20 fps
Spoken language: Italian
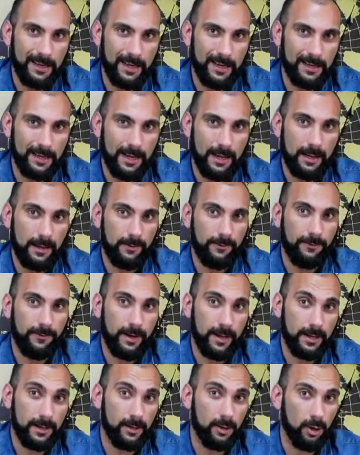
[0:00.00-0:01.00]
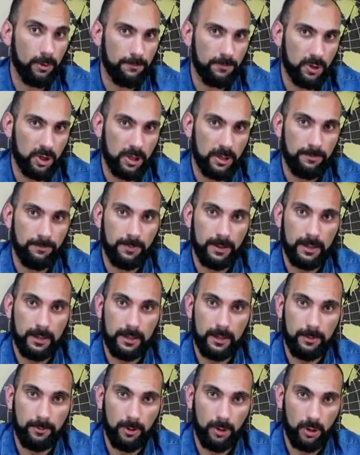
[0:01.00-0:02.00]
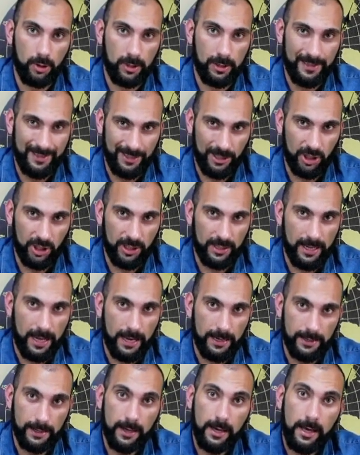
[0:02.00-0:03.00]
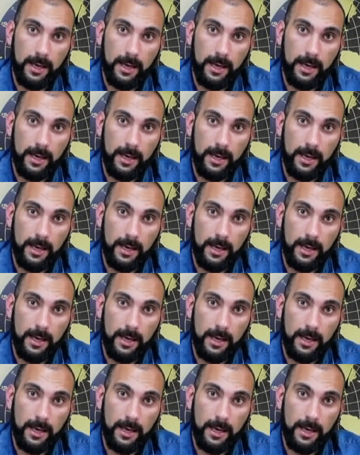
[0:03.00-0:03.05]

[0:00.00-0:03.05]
andare a fare dropshipping di prodotti digitali.